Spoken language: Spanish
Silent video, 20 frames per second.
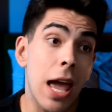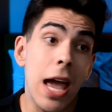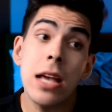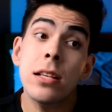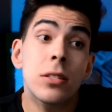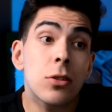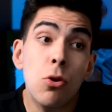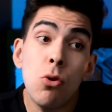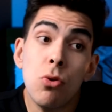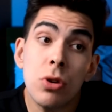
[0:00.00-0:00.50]
Que
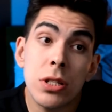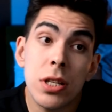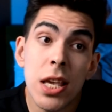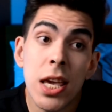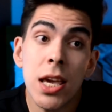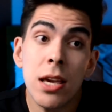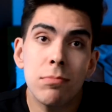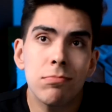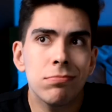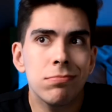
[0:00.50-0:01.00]
es
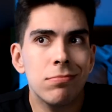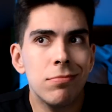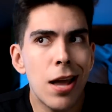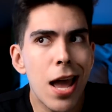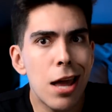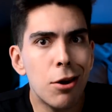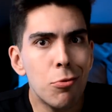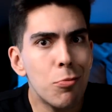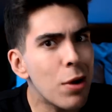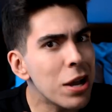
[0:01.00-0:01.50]
cursi
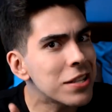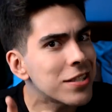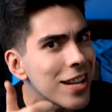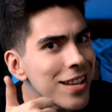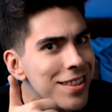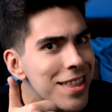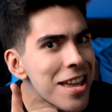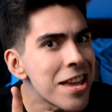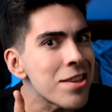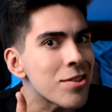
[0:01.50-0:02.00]
en un buen
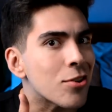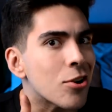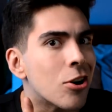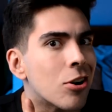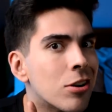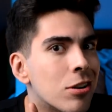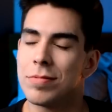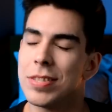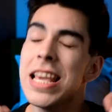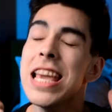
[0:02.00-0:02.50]
sentido.
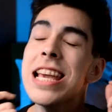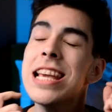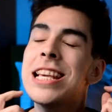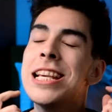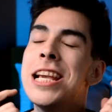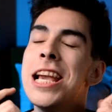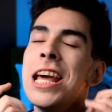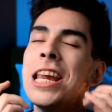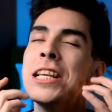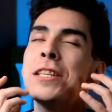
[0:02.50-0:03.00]
Si
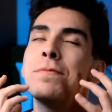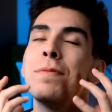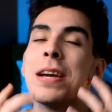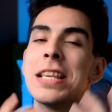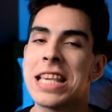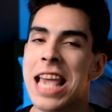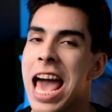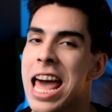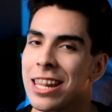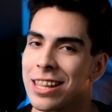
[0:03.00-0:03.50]
quieres
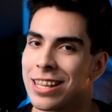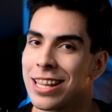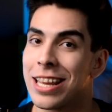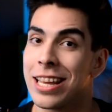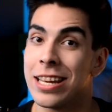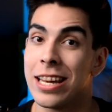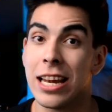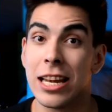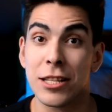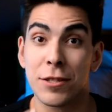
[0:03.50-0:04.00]

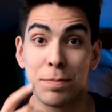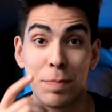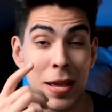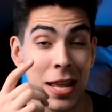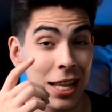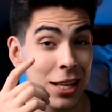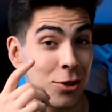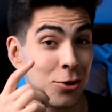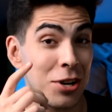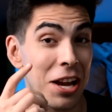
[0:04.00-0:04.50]
bañarte en el
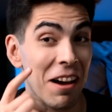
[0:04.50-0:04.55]
espíritu